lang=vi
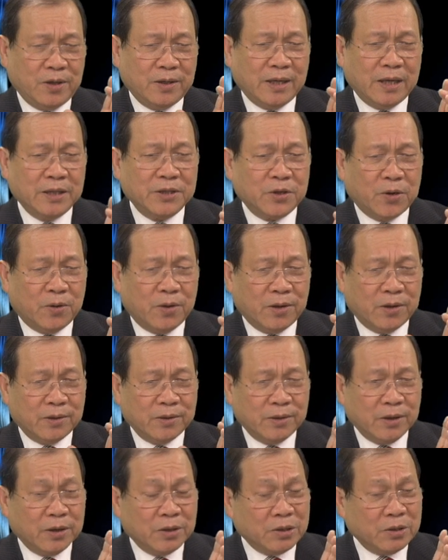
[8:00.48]
đã
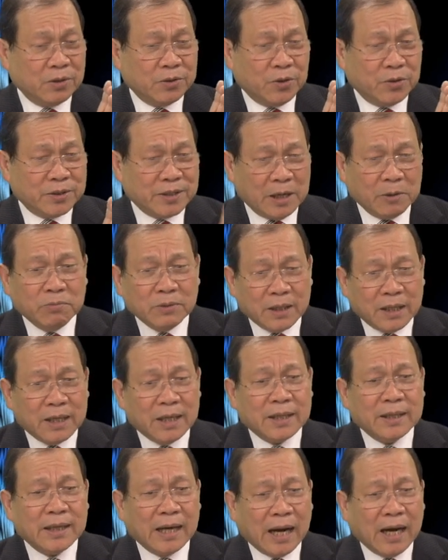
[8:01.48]
còn còn sống
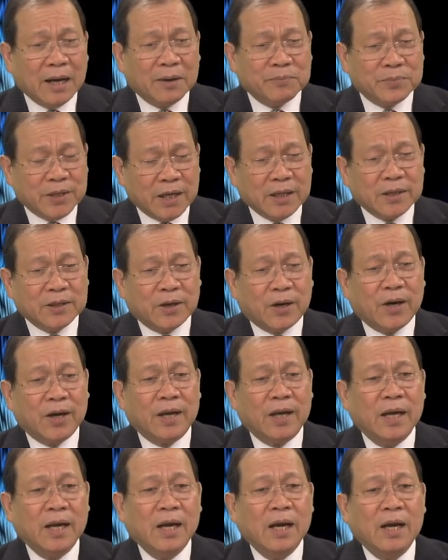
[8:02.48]
nữa đã làm chết rồi
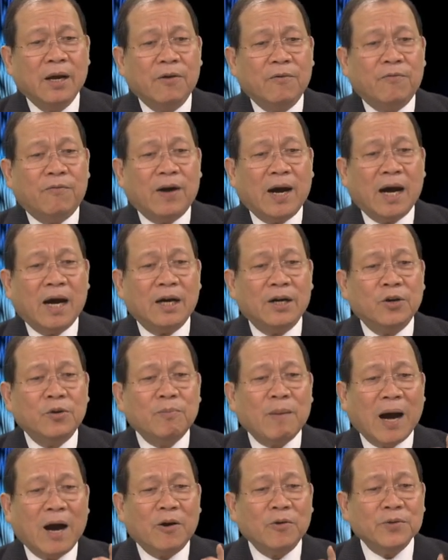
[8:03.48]
và nó
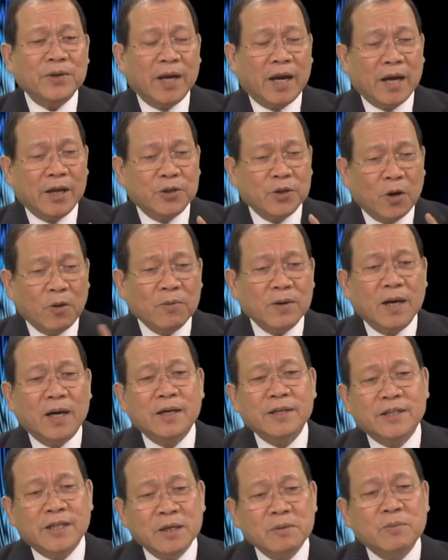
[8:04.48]
bảo vệ tốt
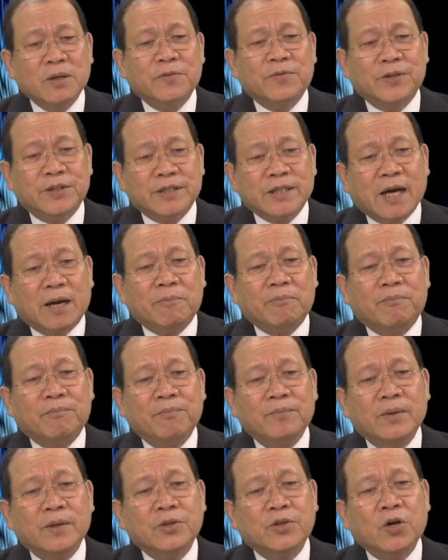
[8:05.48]
hơn 90%
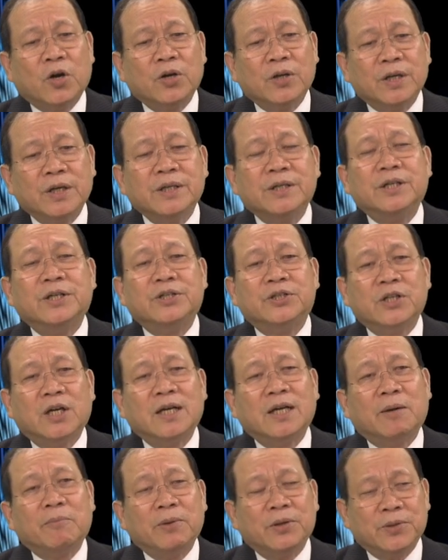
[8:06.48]
cho những người
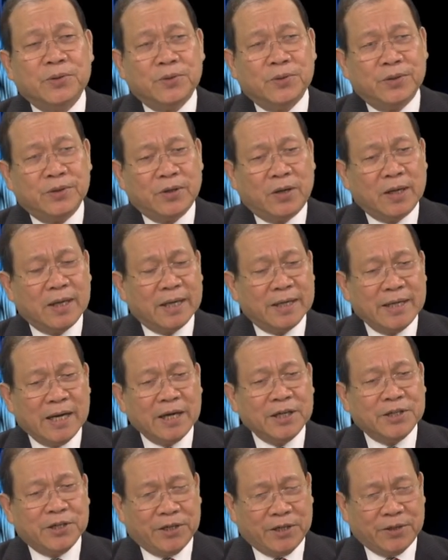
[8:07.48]
trên 50 tuổi đó cái
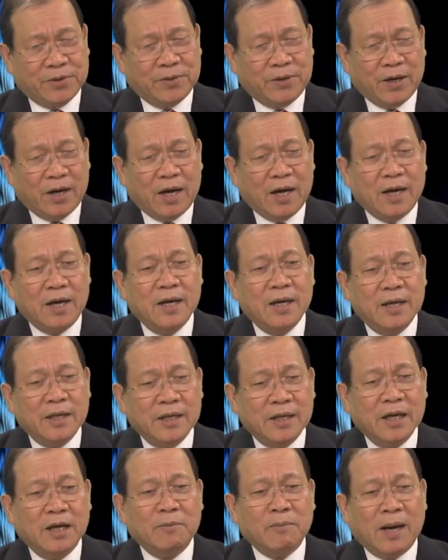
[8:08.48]
giá trị của nó
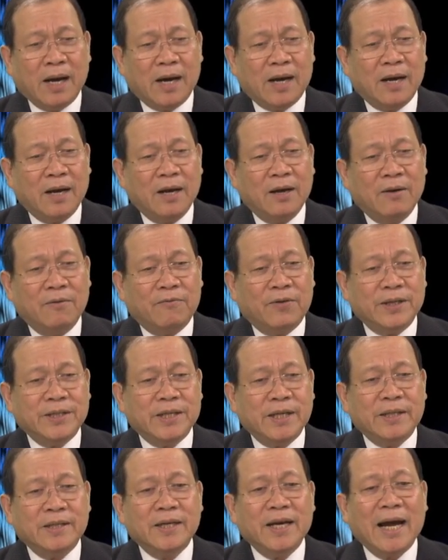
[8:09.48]
nhưng mà phải
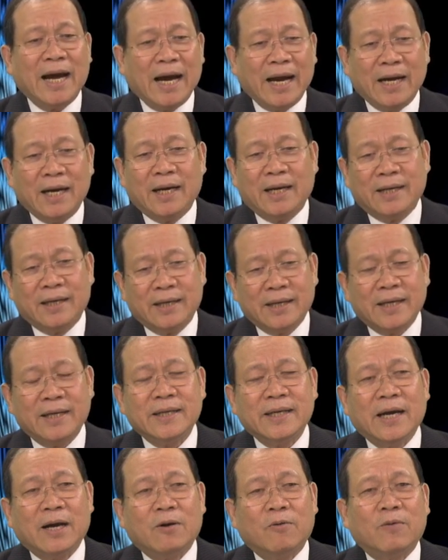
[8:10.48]
chích tới hai lần cách
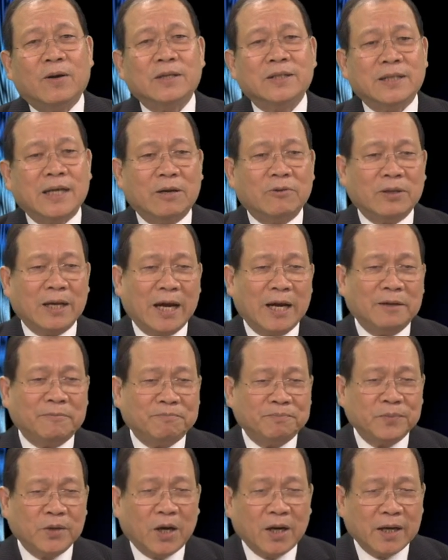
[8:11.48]
nhau khoảng 6 tháng
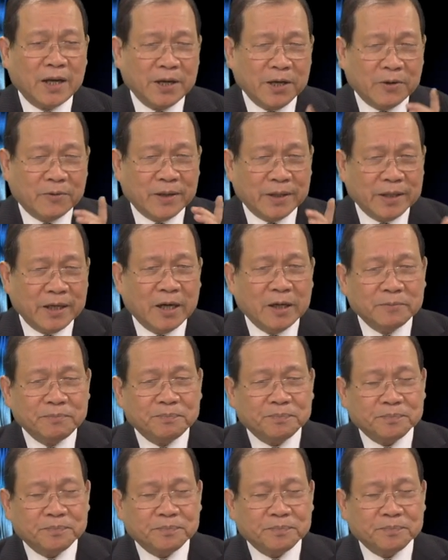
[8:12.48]
đó là cái điều cần nhớ